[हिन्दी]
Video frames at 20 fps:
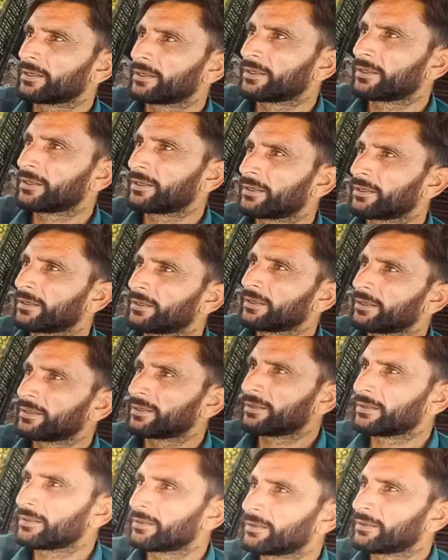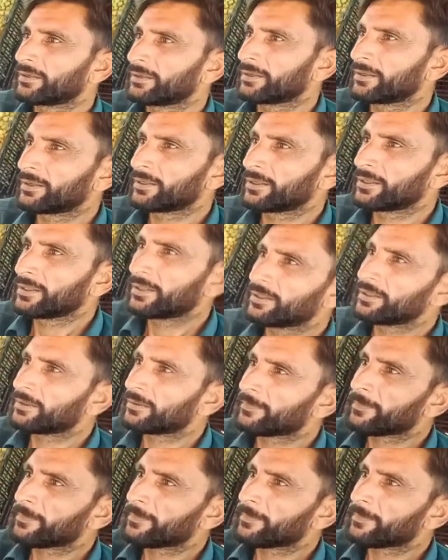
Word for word: वो तो दीन भी सोचता है क्या ख्याल